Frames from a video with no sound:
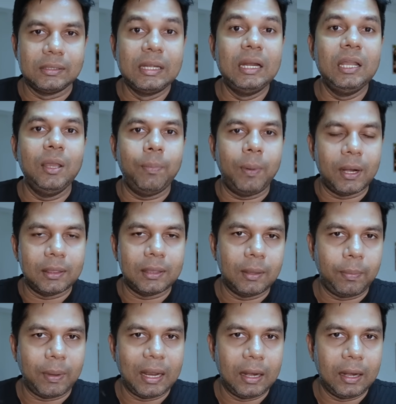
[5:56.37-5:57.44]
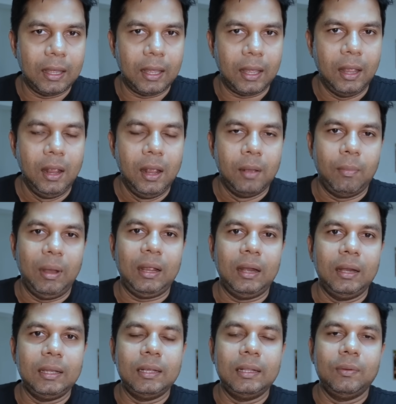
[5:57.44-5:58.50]
தெளிவுபடுத்தப்படலை
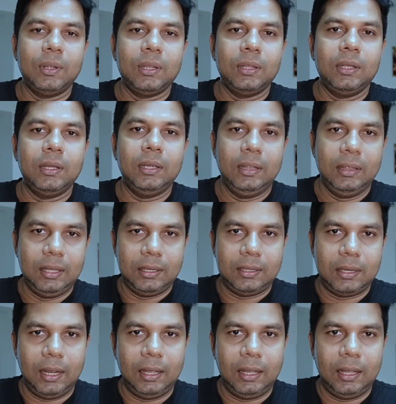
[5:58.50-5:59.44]
மக்களுக்கு இது வந்து இந்த